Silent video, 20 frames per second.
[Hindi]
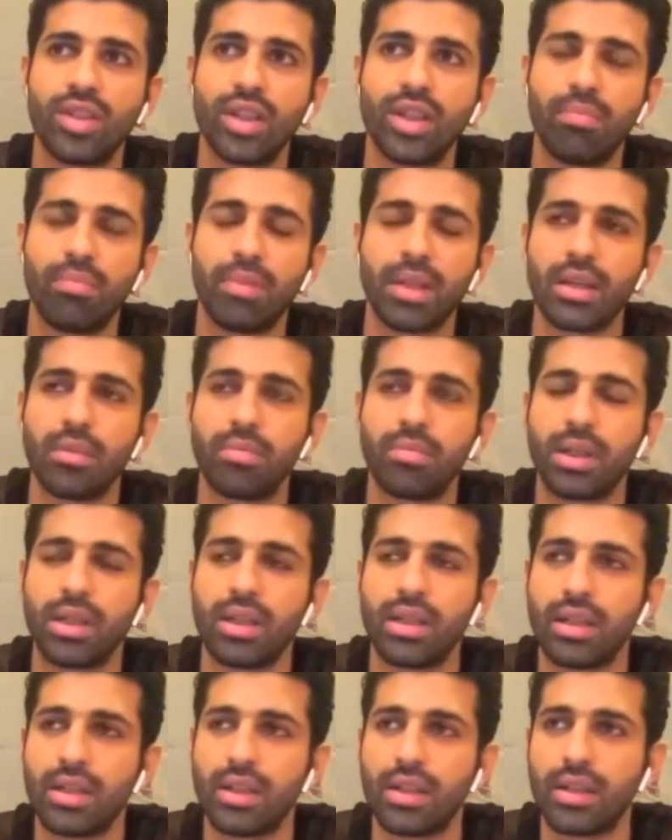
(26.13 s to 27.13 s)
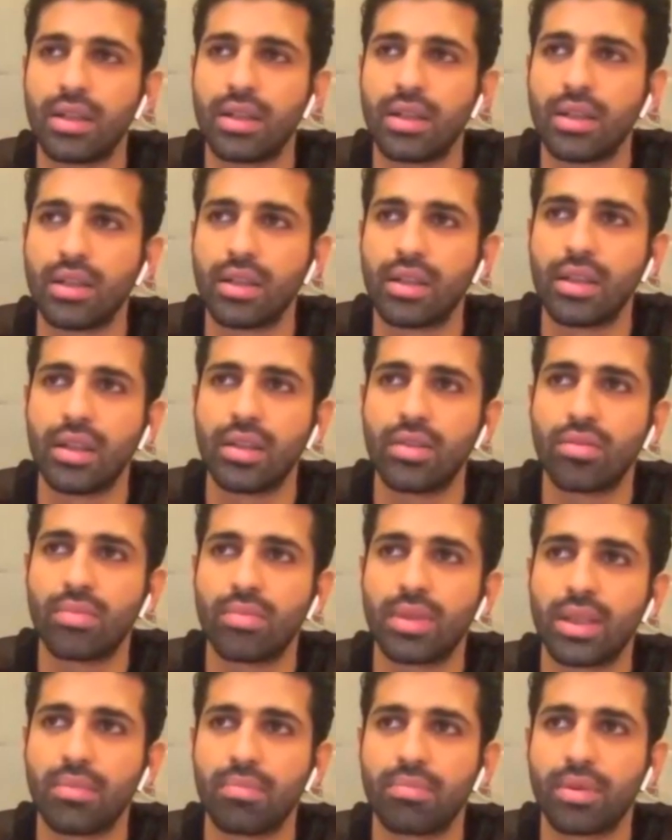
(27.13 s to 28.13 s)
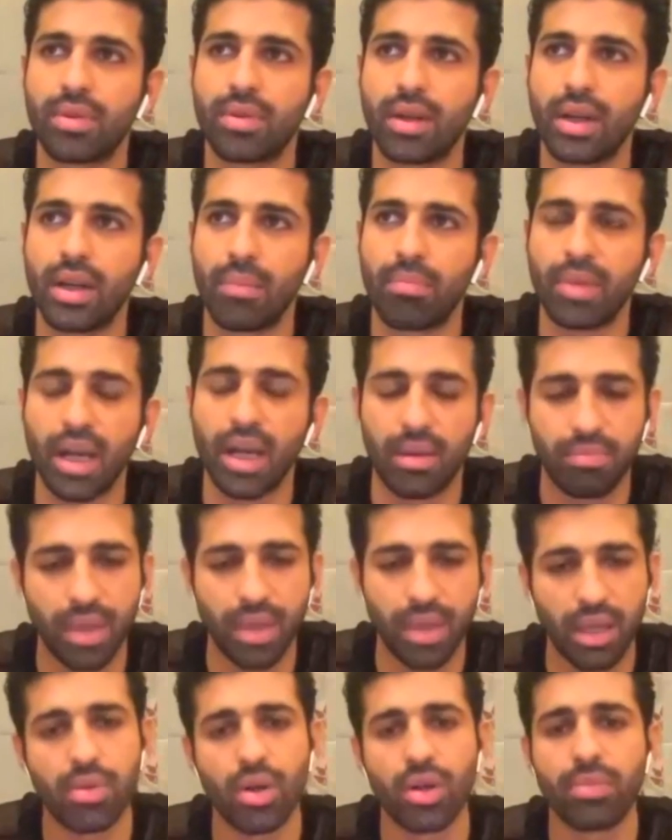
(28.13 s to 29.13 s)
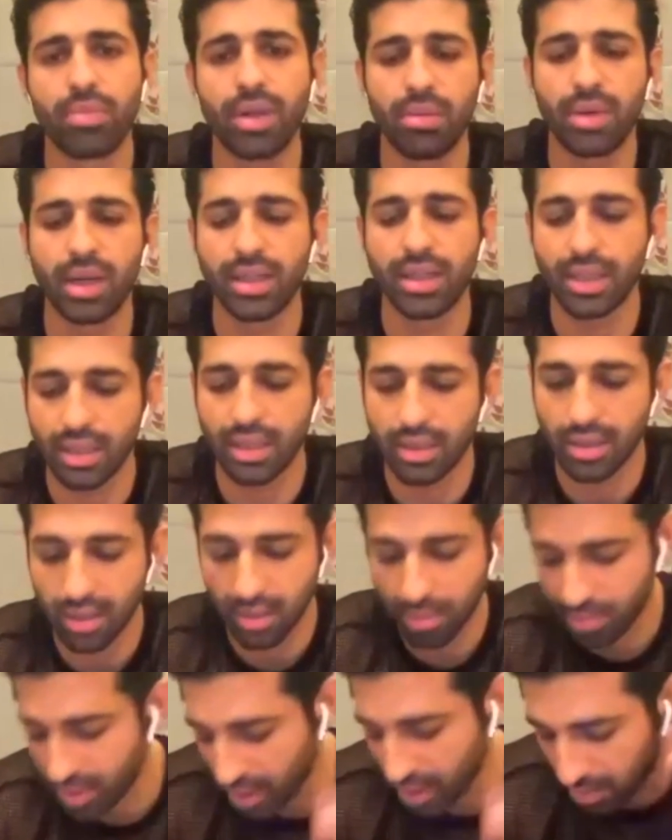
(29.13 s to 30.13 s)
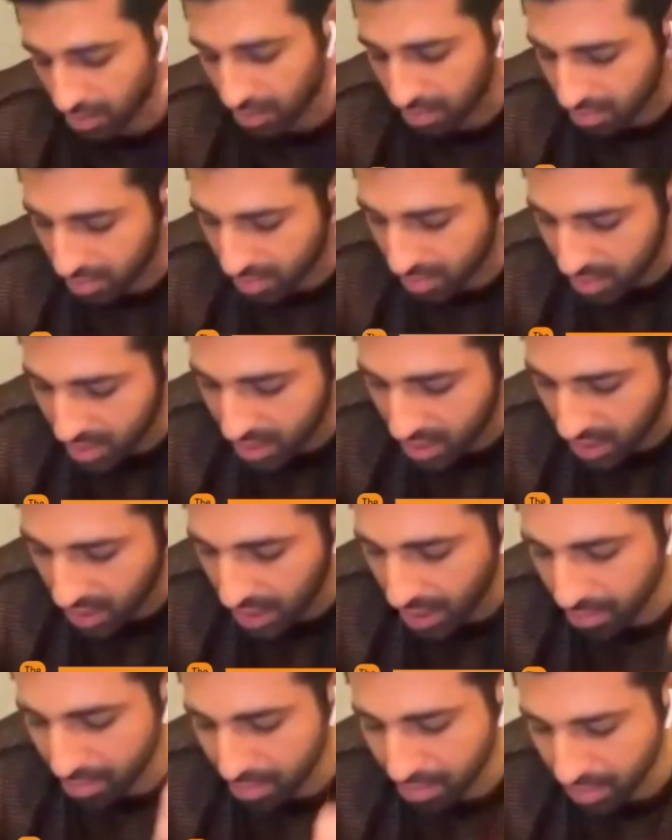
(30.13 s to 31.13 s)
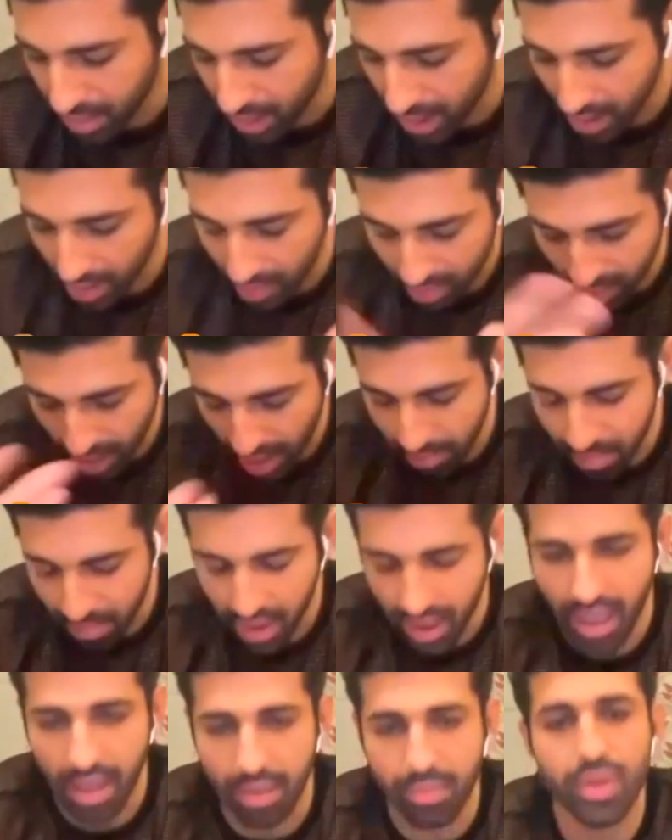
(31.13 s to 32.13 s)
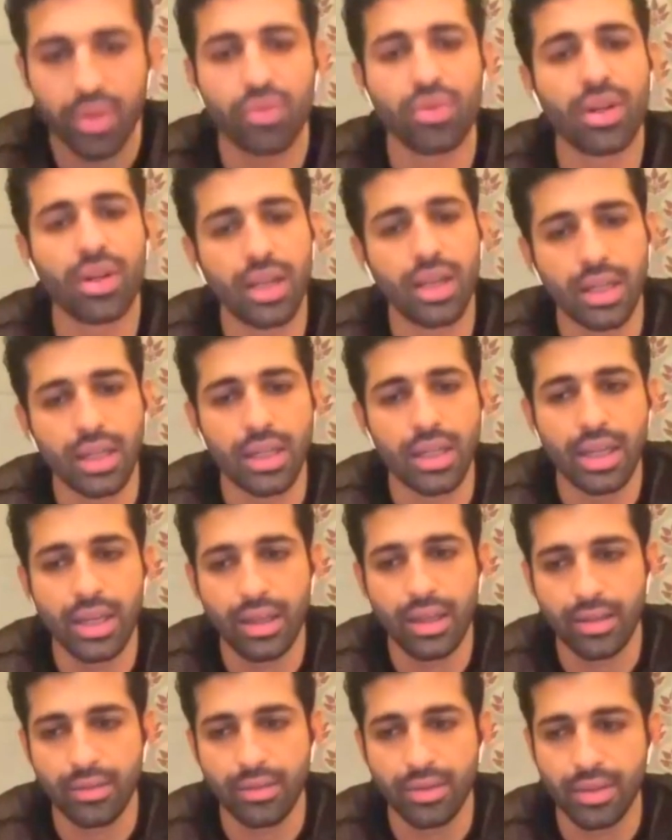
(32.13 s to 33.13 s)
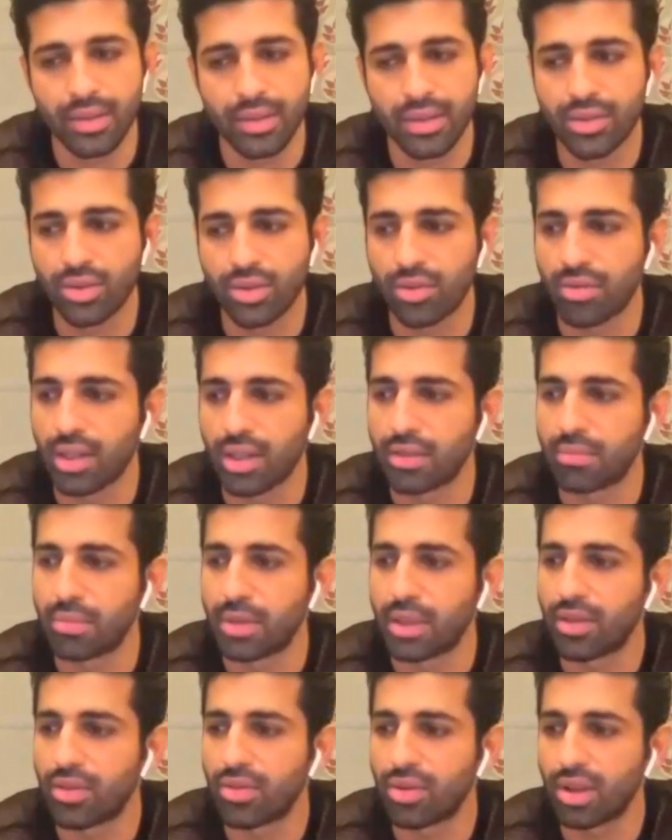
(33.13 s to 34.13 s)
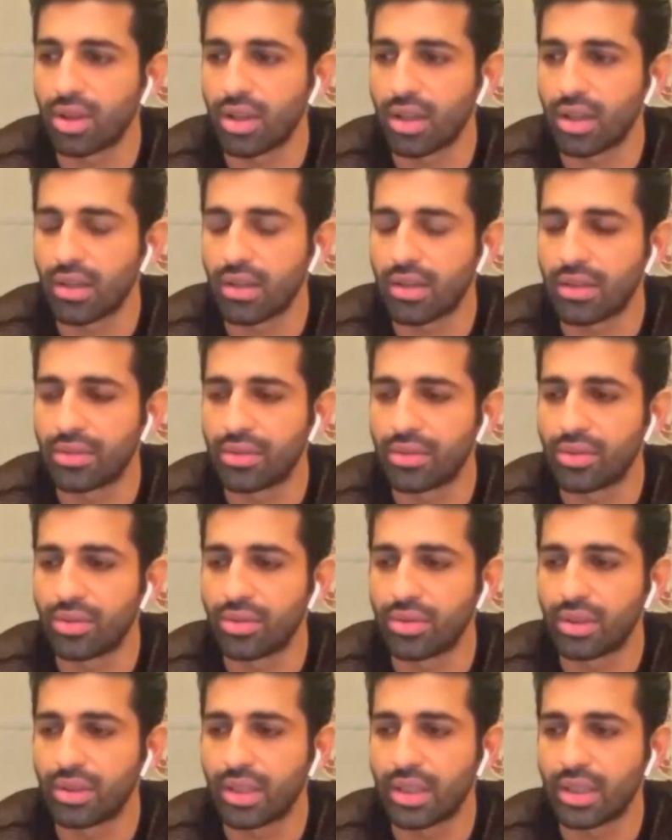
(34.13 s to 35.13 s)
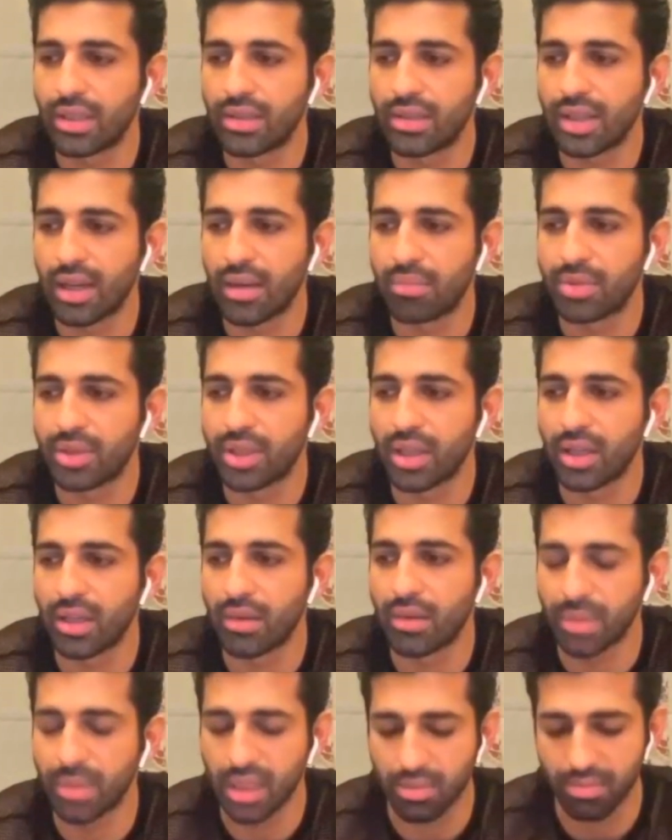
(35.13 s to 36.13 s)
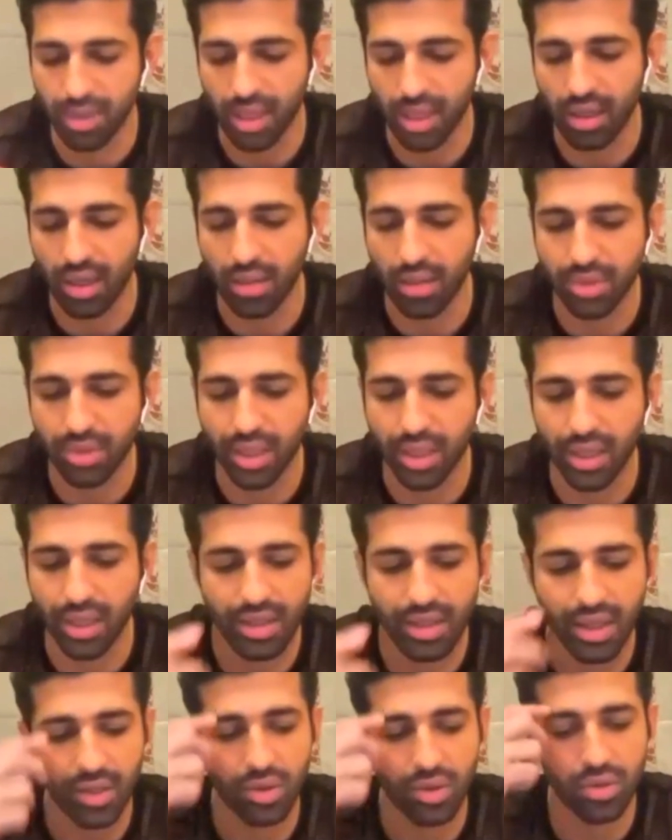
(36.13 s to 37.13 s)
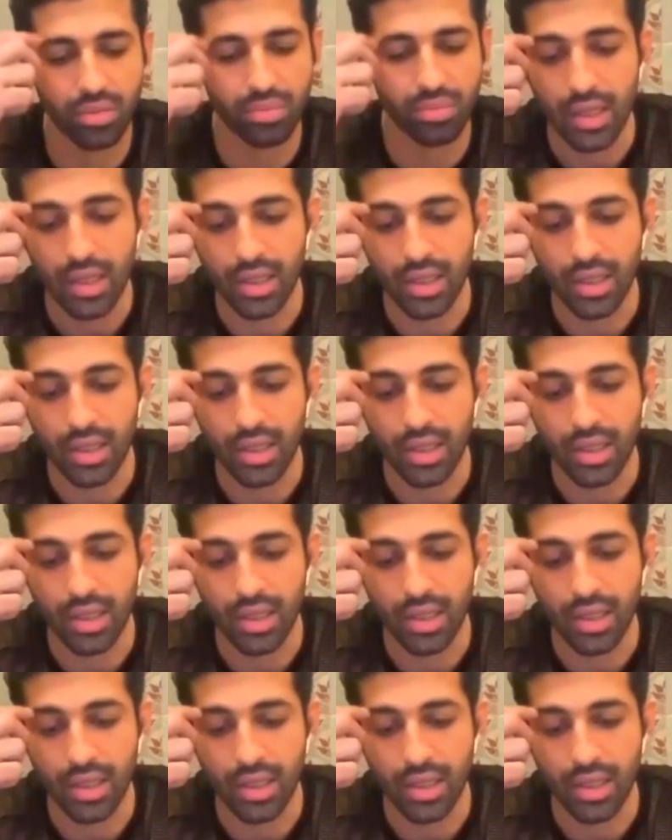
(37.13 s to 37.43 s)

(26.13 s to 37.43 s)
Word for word: जी मतलब ये तो मतलब अपने आप में एक बहुत बड़ी बात है कि दिलीप साहब से आपका आपने नाम ही उनका ले लिया है शुरुआत में क्योंकि उनके हिसाब से अगर मतलब हम देखा जाए तो